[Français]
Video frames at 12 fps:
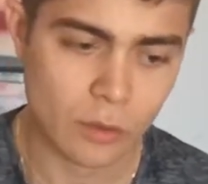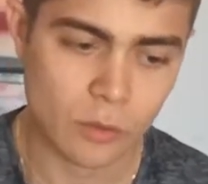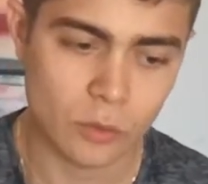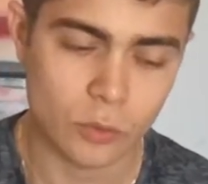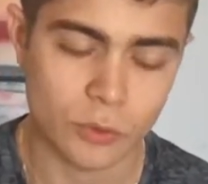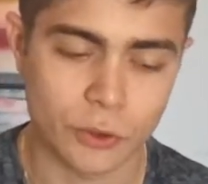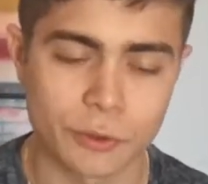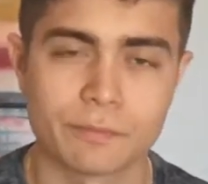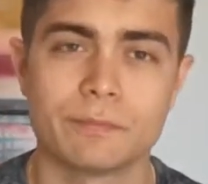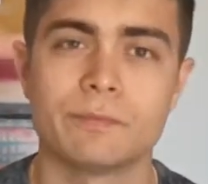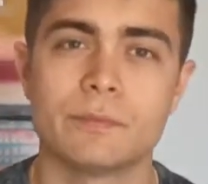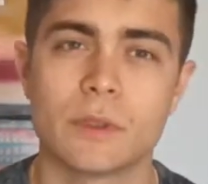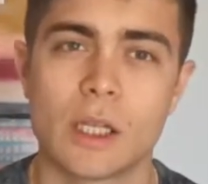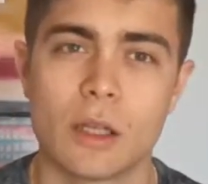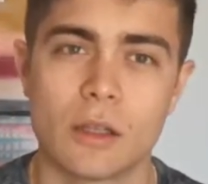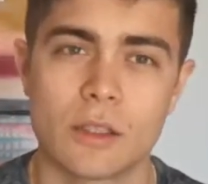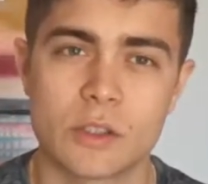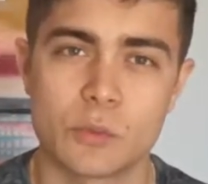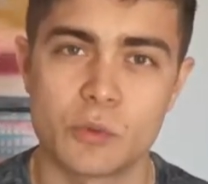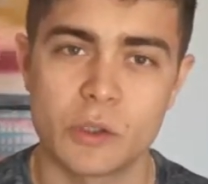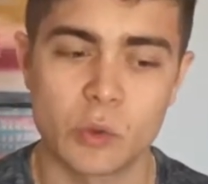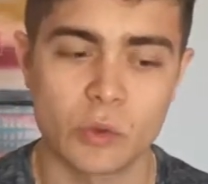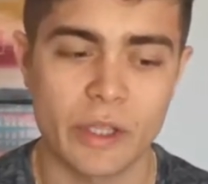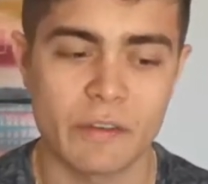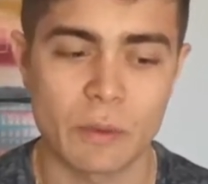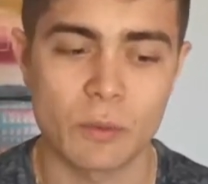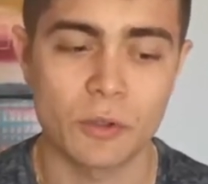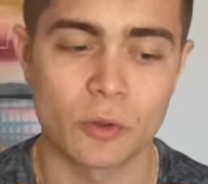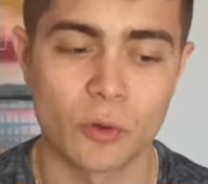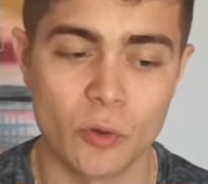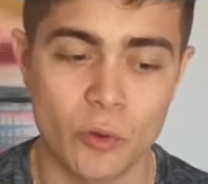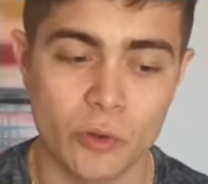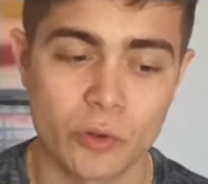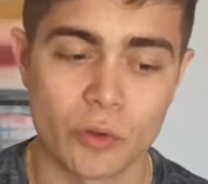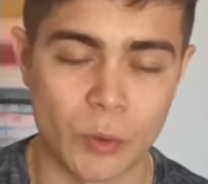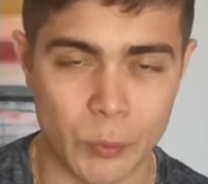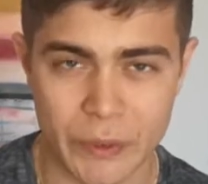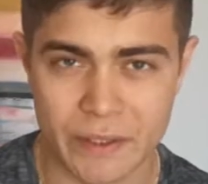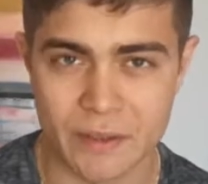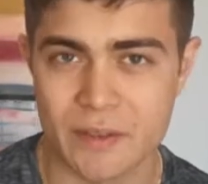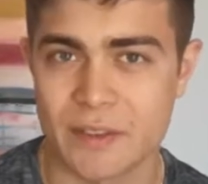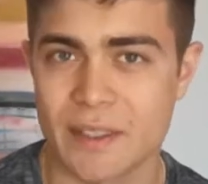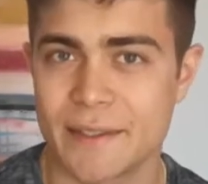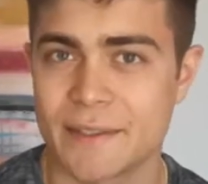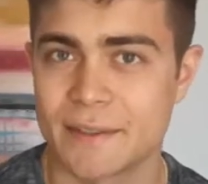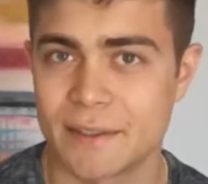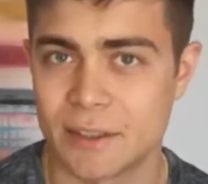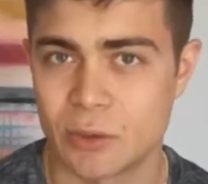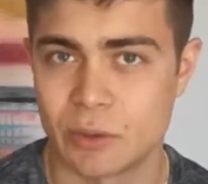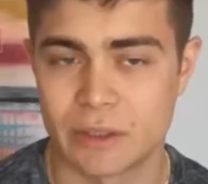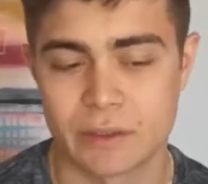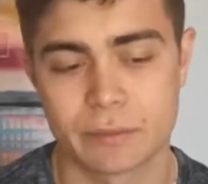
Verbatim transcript: Donc, si vous pouvez tourner avec moi dans Luc 8, 16, 18.